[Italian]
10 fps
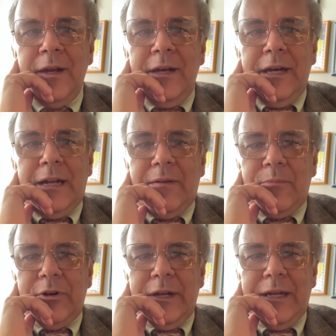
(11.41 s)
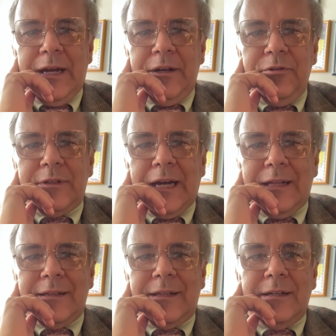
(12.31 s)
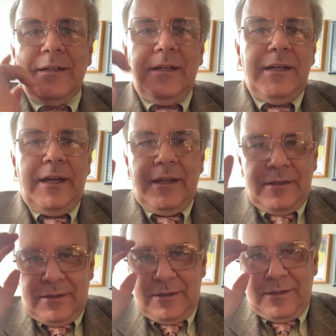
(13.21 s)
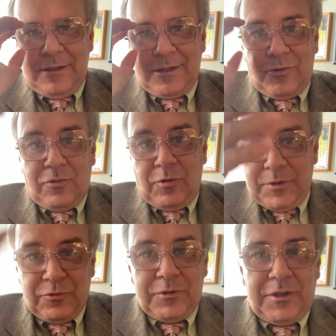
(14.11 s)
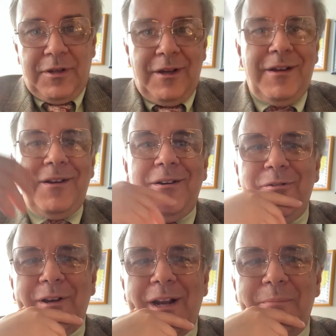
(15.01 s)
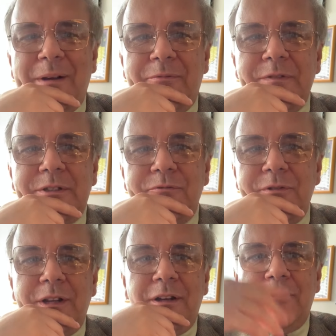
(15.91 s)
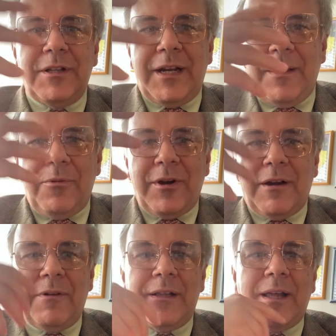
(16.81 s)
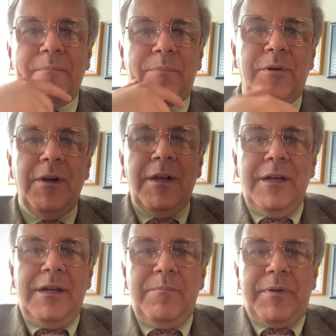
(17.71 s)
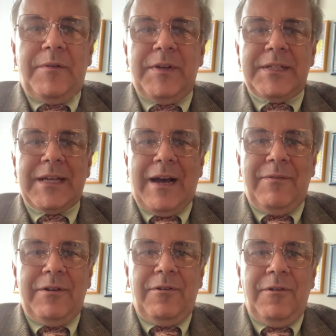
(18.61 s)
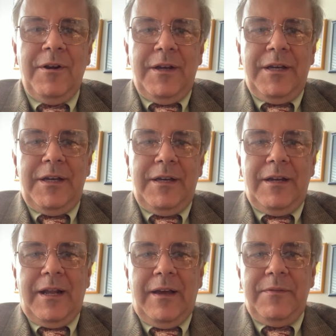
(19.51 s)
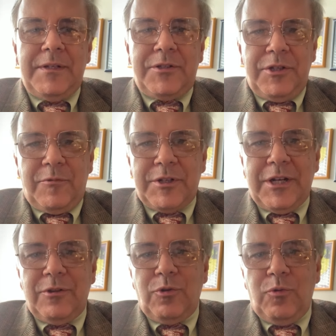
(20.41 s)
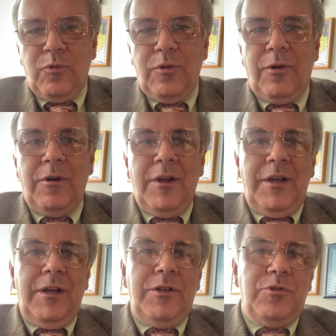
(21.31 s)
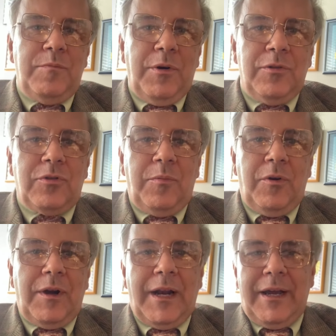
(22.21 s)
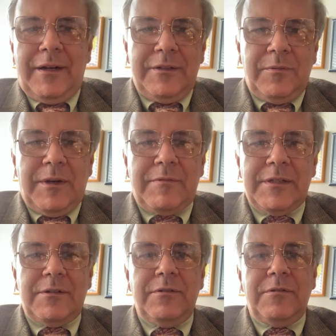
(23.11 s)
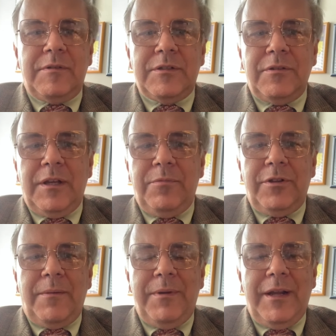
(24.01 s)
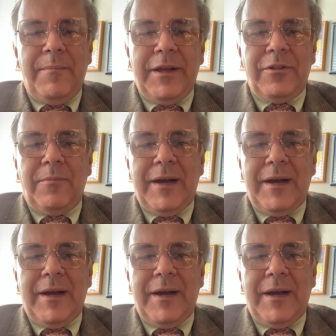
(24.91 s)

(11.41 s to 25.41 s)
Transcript: Eravamo negli anni Ottanta e eh, come tutti noi che li abbiamo vissuti ricorderemo che a quel tempo imperversavano i Levis 501, il giubbotto Moncler, insomma questo, questo tipo di abbigliamento.